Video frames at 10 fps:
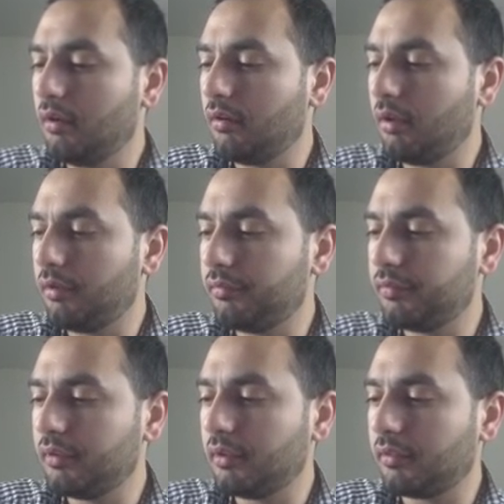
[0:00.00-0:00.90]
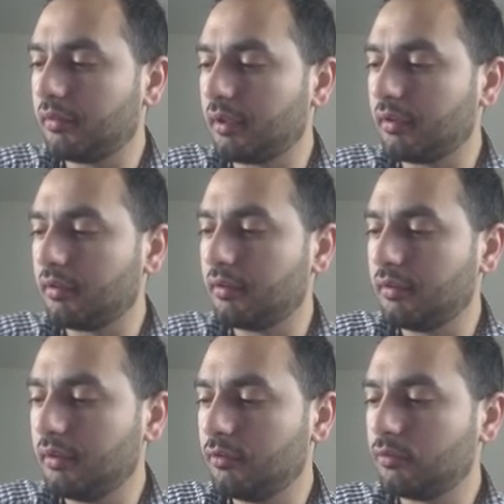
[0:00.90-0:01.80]
ق الاثنين
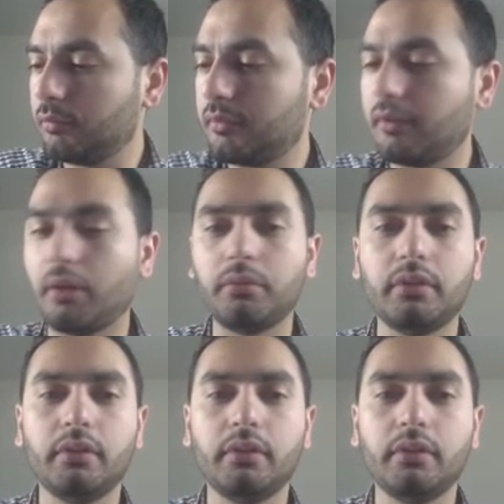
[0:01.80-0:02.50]
شو بتساوي